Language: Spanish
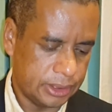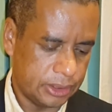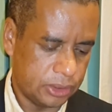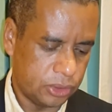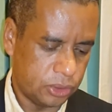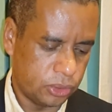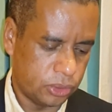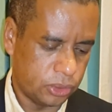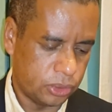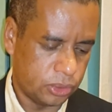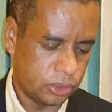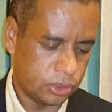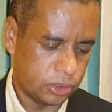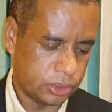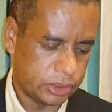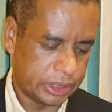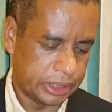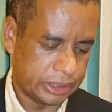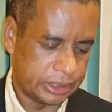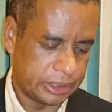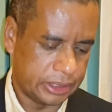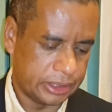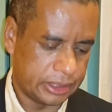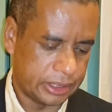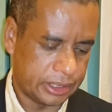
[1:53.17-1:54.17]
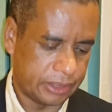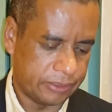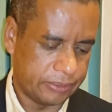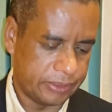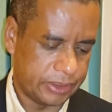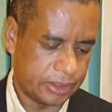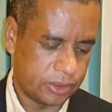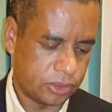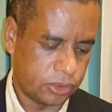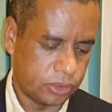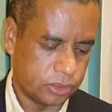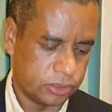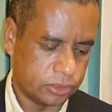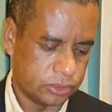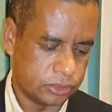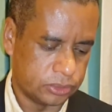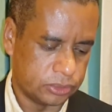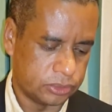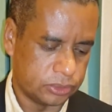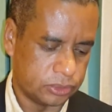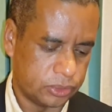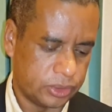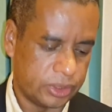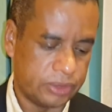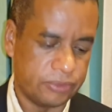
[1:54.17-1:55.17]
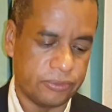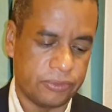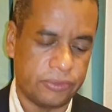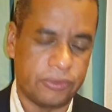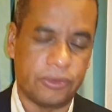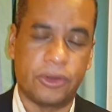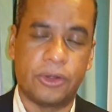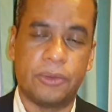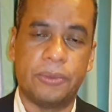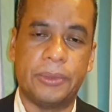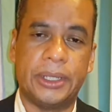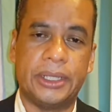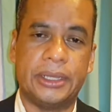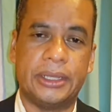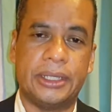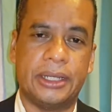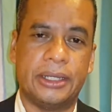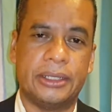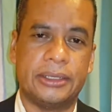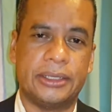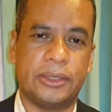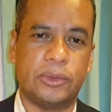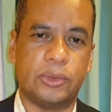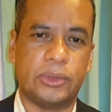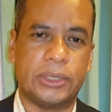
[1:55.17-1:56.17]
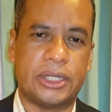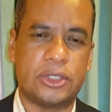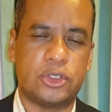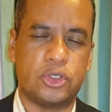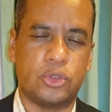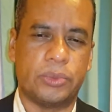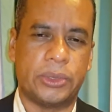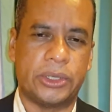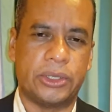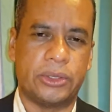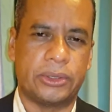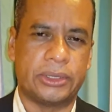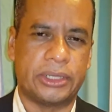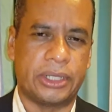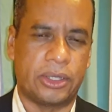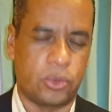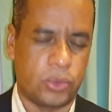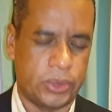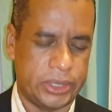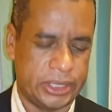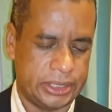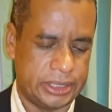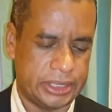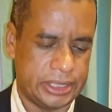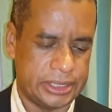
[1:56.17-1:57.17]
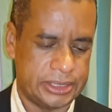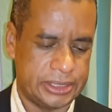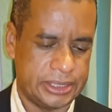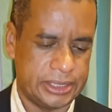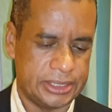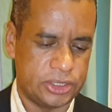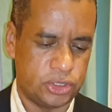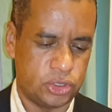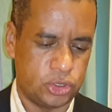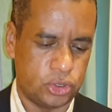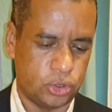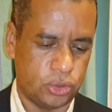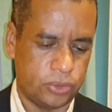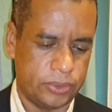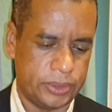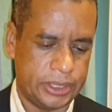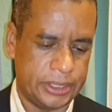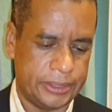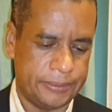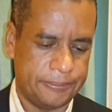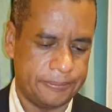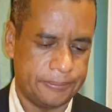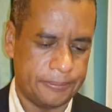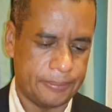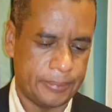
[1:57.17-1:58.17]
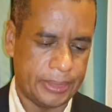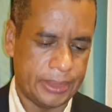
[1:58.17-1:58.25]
lo que tiene que ver con un informe del Tribunal Superior de Cuentas sobre